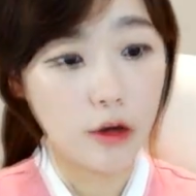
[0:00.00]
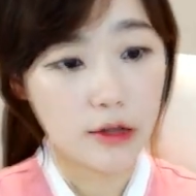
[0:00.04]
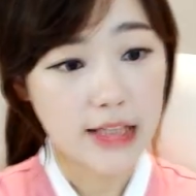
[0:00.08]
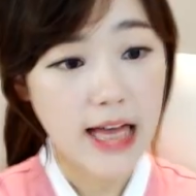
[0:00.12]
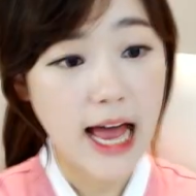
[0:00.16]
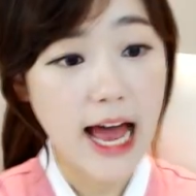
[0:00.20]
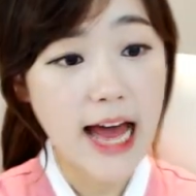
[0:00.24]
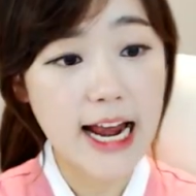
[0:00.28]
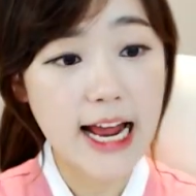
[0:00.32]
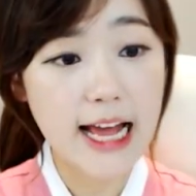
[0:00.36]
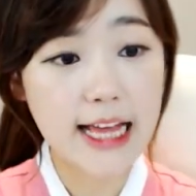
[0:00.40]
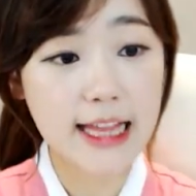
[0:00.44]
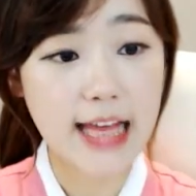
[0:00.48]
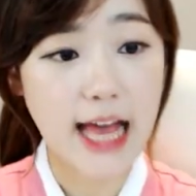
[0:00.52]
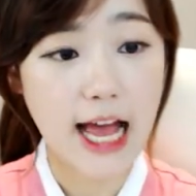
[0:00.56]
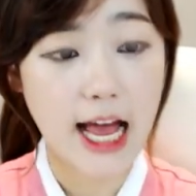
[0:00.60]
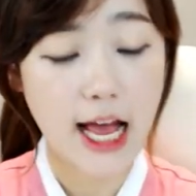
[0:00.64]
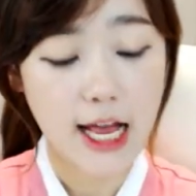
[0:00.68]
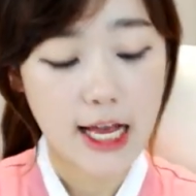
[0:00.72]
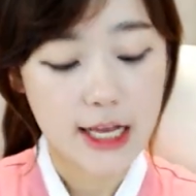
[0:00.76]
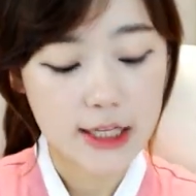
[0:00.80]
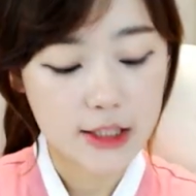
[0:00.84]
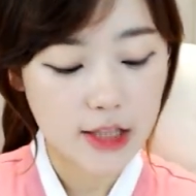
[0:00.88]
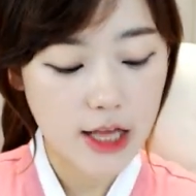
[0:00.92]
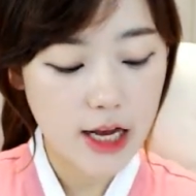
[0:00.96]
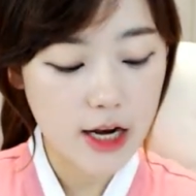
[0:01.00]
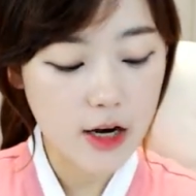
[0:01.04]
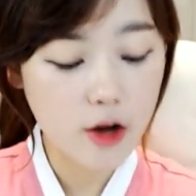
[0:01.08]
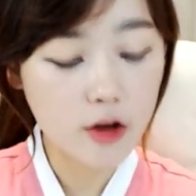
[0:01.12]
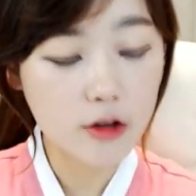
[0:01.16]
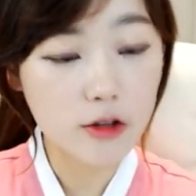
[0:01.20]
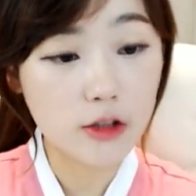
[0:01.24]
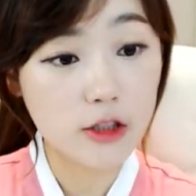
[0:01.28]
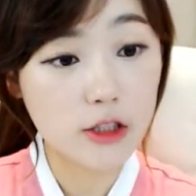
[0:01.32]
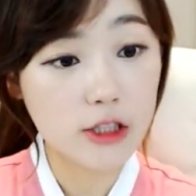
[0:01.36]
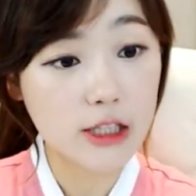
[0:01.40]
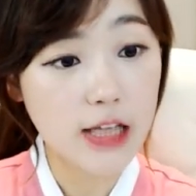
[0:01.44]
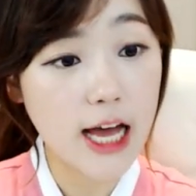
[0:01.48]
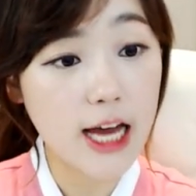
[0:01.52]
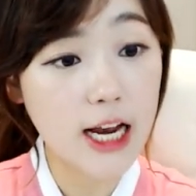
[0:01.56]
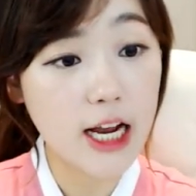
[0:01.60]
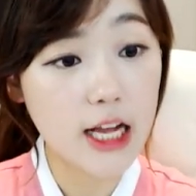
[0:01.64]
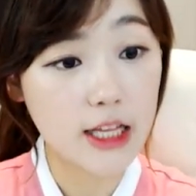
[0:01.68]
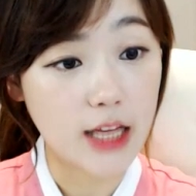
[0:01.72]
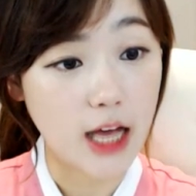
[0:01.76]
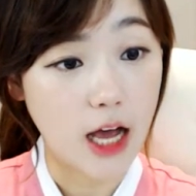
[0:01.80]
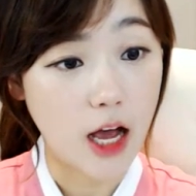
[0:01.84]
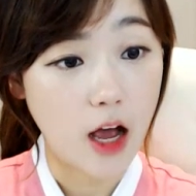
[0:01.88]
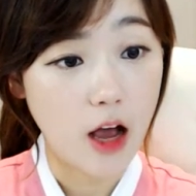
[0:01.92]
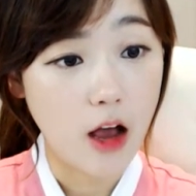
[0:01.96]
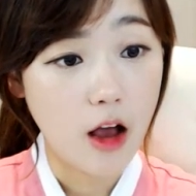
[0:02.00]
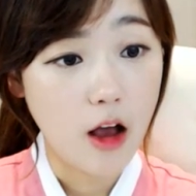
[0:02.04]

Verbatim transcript: 사라다 샐러드는 사라다